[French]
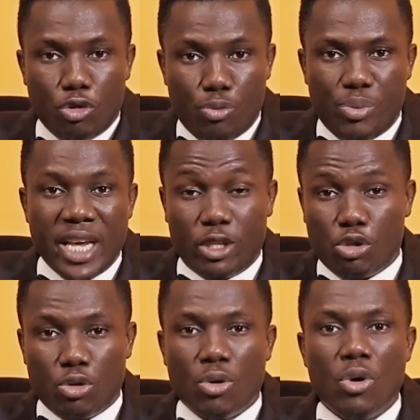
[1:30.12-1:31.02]
du bien qui
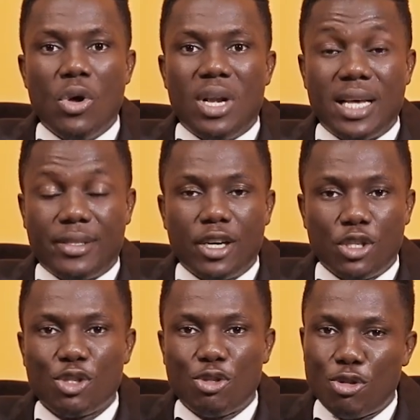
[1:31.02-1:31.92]
sont les
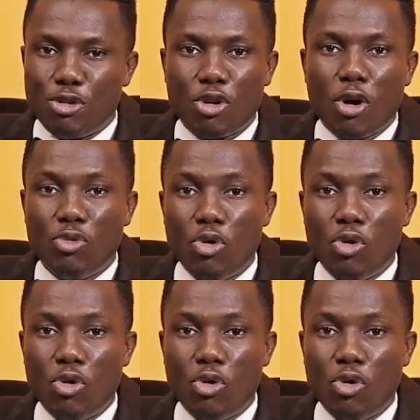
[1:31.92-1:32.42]
anges de Dieu comme